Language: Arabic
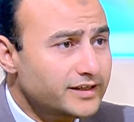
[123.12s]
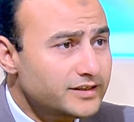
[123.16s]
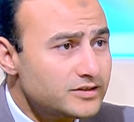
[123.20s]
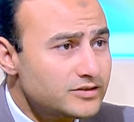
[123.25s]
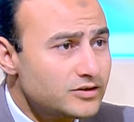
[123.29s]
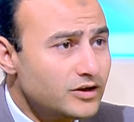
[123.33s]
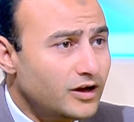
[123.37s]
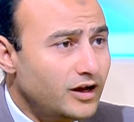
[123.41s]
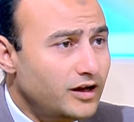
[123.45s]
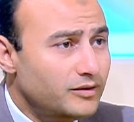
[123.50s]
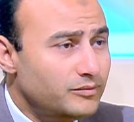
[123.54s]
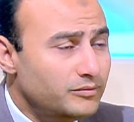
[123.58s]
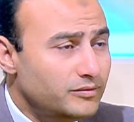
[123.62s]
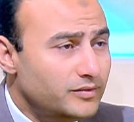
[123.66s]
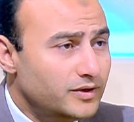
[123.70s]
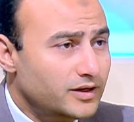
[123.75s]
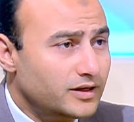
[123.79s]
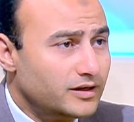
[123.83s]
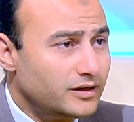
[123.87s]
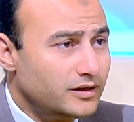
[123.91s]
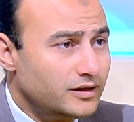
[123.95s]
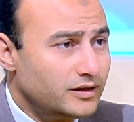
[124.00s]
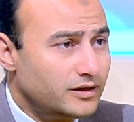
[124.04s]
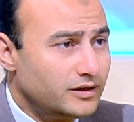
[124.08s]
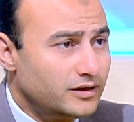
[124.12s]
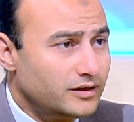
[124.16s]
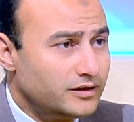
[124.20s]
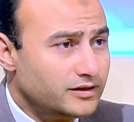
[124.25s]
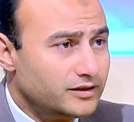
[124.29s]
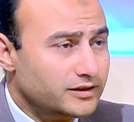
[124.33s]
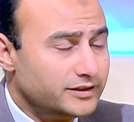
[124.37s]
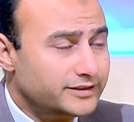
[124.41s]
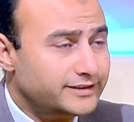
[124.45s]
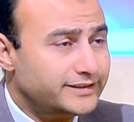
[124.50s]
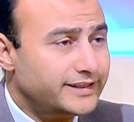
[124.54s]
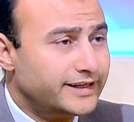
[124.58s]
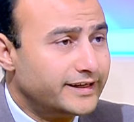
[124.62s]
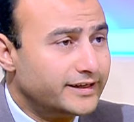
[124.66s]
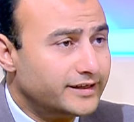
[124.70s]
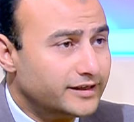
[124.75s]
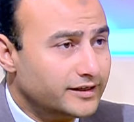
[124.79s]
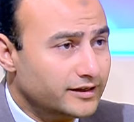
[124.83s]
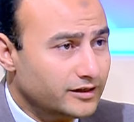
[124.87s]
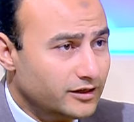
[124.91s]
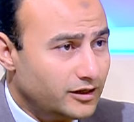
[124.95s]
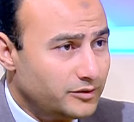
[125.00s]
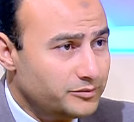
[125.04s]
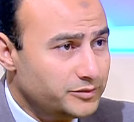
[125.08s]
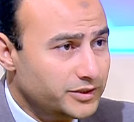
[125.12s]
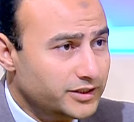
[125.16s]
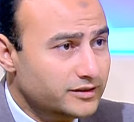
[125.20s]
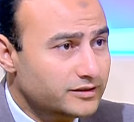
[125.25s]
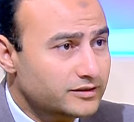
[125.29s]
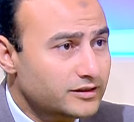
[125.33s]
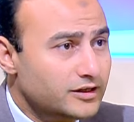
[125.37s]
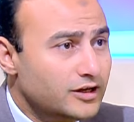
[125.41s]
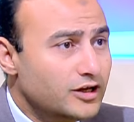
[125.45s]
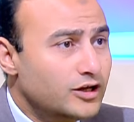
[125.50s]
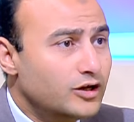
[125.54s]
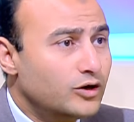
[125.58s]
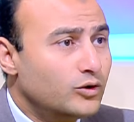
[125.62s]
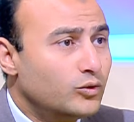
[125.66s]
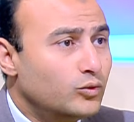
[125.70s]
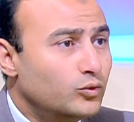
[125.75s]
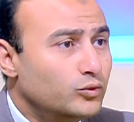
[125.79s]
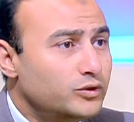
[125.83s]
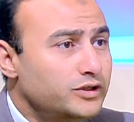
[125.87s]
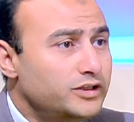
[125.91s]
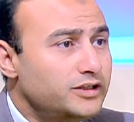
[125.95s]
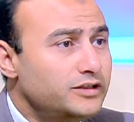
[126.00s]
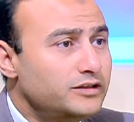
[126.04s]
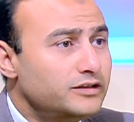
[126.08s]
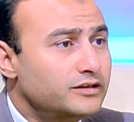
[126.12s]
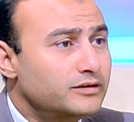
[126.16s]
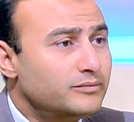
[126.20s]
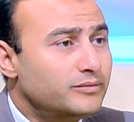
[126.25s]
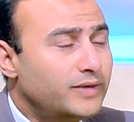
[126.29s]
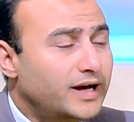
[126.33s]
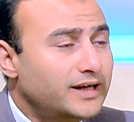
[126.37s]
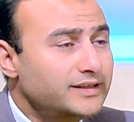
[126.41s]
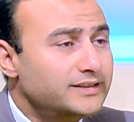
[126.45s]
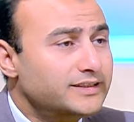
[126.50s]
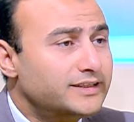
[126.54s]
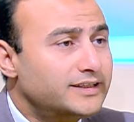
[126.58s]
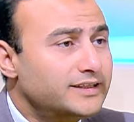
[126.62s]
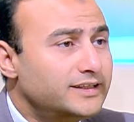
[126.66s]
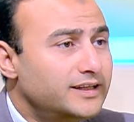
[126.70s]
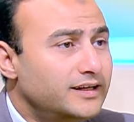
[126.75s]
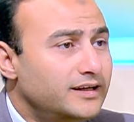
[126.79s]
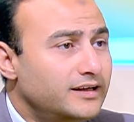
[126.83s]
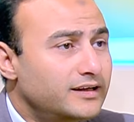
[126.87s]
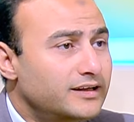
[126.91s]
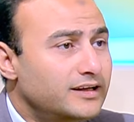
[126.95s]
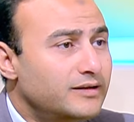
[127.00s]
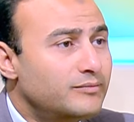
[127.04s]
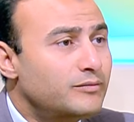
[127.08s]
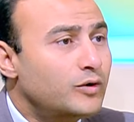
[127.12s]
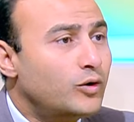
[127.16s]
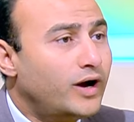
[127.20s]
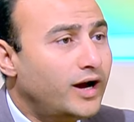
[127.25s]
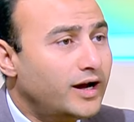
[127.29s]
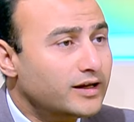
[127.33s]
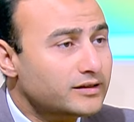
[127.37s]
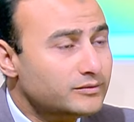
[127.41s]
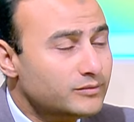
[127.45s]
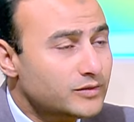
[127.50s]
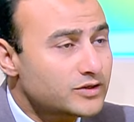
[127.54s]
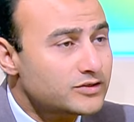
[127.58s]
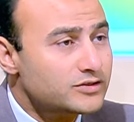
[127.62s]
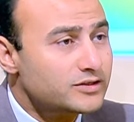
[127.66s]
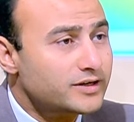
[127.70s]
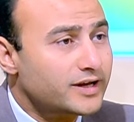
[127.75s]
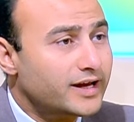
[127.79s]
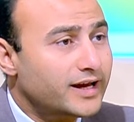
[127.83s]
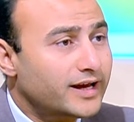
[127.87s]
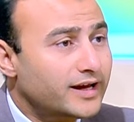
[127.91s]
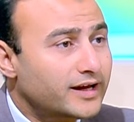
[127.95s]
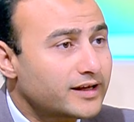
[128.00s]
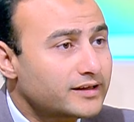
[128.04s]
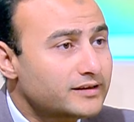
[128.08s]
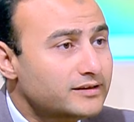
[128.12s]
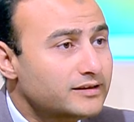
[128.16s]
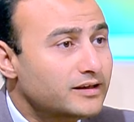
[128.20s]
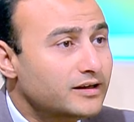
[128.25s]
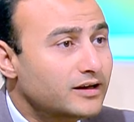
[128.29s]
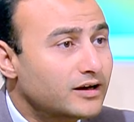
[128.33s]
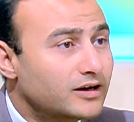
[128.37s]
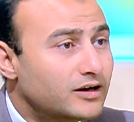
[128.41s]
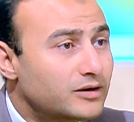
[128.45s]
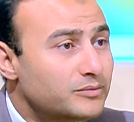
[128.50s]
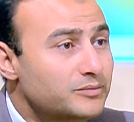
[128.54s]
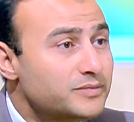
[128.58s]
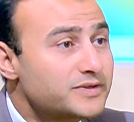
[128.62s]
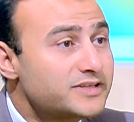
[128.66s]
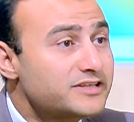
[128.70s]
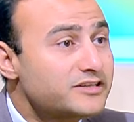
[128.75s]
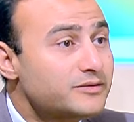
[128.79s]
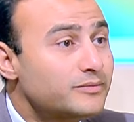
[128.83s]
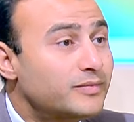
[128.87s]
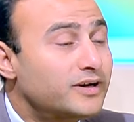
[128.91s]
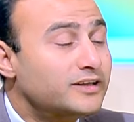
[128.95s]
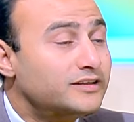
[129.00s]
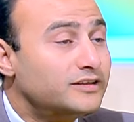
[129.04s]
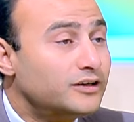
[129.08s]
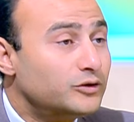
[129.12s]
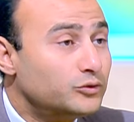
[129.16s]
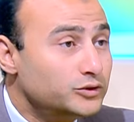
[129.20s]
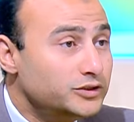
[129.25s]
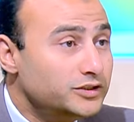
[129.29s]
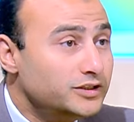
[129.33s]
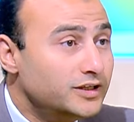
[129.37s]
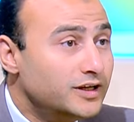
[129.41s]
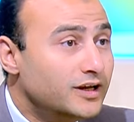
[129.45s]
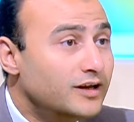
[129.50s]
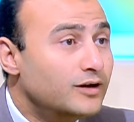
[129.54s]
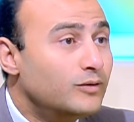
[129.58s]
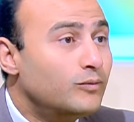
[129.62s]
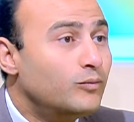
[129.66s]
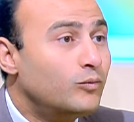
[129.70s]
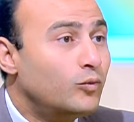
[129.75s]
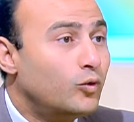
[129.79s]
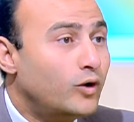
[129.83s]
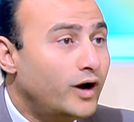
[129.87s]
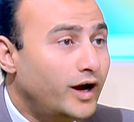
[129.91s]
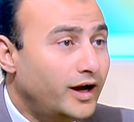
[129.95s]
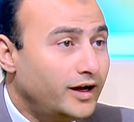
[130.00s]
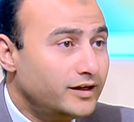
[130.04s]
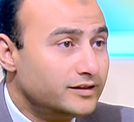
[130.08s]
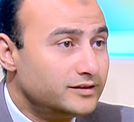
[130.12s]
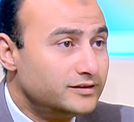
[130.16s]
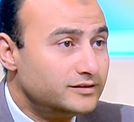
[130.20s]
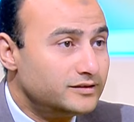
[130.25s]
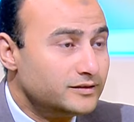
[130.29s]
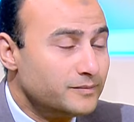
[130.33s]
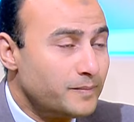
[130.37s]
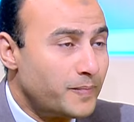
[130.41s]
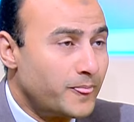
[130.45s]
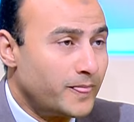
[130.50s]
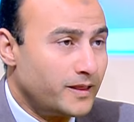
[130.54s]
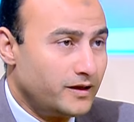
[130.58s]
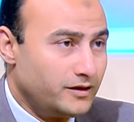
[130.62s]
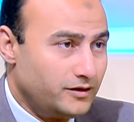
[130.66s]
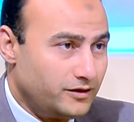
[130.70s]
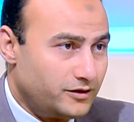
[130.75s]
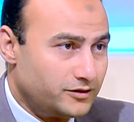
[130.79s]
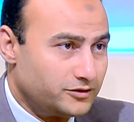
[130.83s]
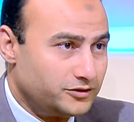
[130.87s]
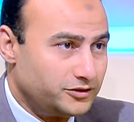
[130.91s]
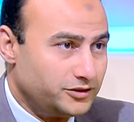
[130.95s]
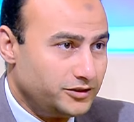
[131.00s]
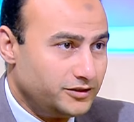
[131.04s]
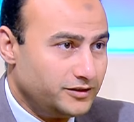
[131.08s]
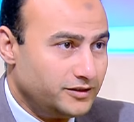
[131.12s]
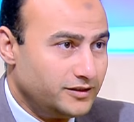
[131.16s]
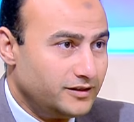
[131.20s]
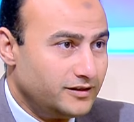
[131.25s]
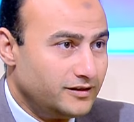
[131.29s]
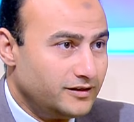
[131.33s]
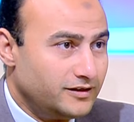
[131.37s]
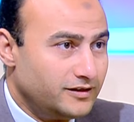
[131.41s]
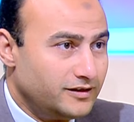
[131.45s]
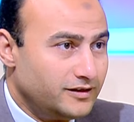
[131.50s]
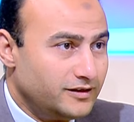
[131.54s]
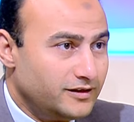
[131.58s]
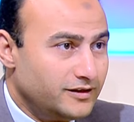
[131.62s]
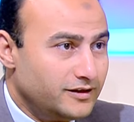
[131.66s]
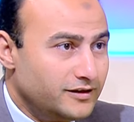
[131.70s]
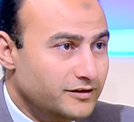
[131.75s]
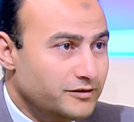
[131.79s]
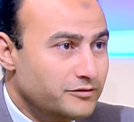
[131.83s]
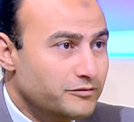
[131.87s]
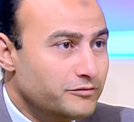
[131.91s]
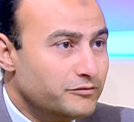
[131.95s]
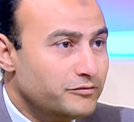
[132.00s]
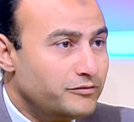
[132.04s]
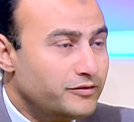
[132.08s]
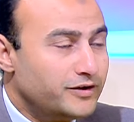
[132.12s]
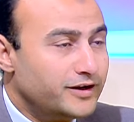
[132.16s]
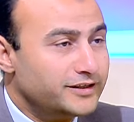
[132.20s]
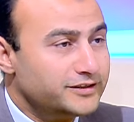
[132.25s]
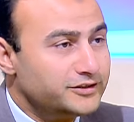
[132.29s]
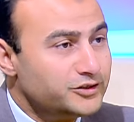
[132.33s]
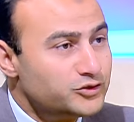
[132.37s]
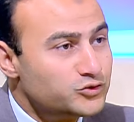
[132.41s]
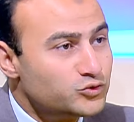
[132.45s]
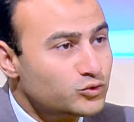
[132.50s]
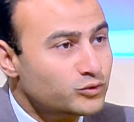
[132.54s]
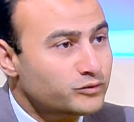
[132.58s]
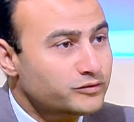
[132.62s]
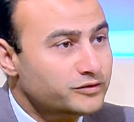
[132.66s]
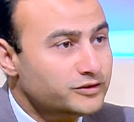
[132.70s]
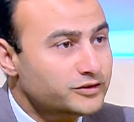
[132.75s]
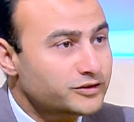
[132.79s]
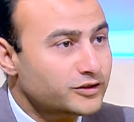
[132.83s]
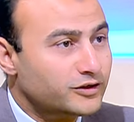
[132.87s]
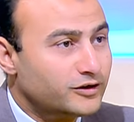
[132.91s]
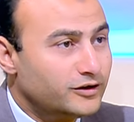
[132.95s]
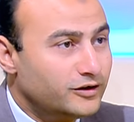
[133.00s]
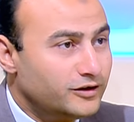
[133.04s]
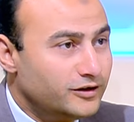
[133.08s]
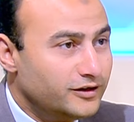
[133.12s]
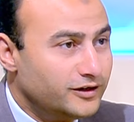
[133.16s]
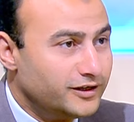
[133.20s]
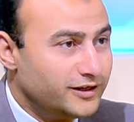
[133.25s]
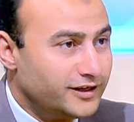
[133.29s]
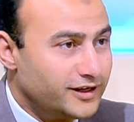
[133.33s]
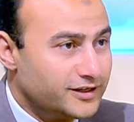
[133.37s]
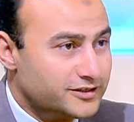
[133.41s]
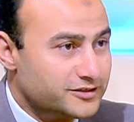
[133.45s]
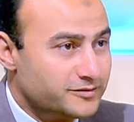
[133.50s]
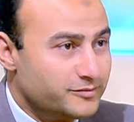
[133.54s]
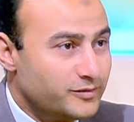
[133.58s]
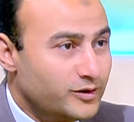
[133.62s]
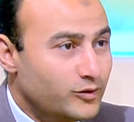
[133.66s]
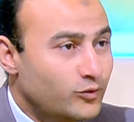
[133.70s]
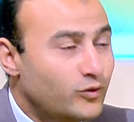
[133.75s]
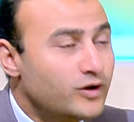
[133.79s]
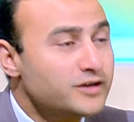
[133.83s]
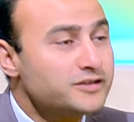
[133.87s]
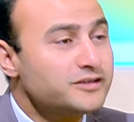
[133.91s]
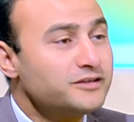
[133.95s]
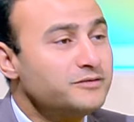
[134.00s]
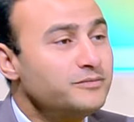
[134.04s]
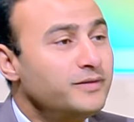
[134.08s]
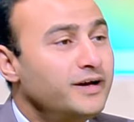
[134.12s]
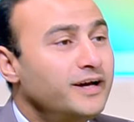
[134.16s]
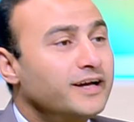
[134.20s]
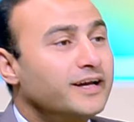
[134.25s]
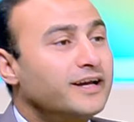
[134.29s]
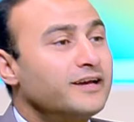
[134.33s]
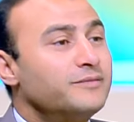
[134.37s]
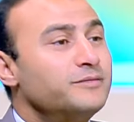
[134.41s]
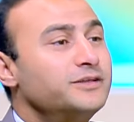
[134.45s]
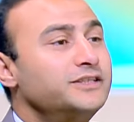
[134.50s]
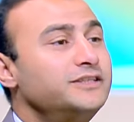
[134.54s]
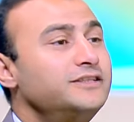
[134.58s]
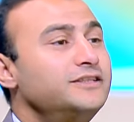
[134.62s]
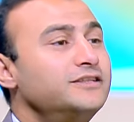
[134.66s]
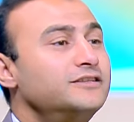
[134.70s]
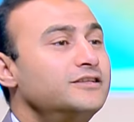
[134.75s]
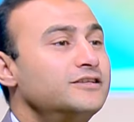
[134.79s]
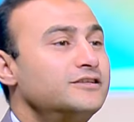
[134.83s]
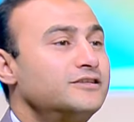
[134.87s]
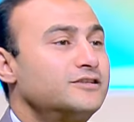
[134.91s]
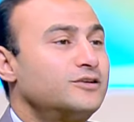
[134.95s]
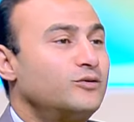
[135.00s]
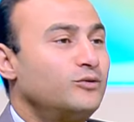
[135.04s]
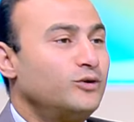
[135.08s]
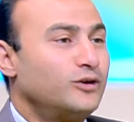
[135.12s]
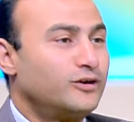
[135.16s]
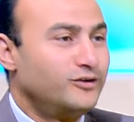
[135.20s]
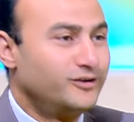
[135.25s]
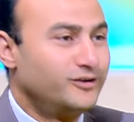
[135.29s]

صاحب آه، آه، آه، التاج الابيض وبعد كده لما وحد مصر اخذ لقب سيماتاوي موحد الارضين فدي ظروف انتقال العاصمه واصل بقى كمدينه الصولجان